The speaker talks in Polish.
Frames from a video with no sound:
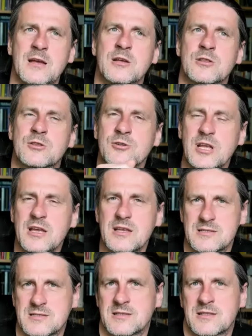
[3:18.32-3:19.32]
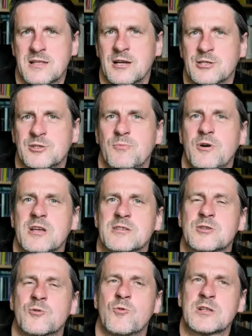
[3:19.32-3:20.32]
To nie jest tak, że moja
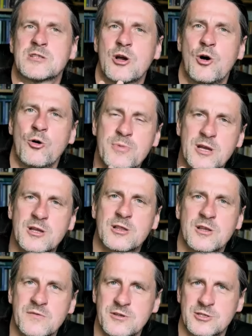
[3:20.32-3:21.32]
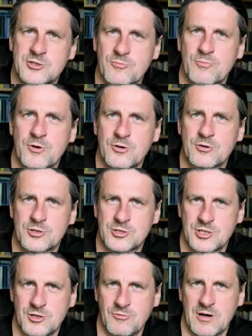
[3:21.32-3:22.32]
sytuacja obiektywnie się
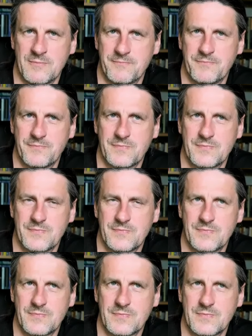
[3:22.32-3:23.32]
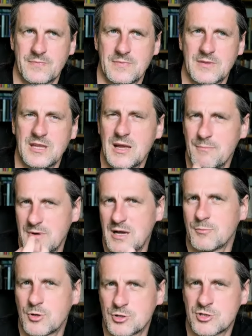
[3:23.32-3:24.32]
pogorszyła. Ja mam
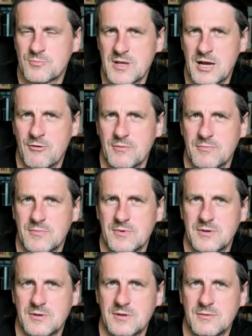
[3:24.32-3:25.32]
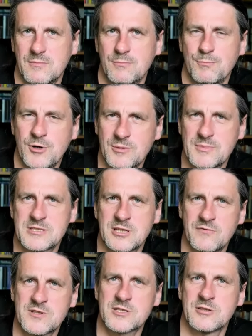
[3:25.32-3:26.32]
to, co miałem. Byłem na
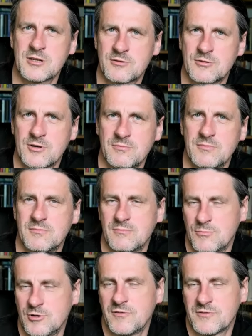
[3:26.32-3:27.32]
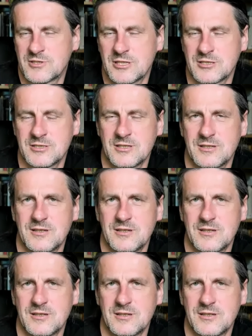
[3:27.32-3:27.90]
stanowisku, na którym byłem wcześniej.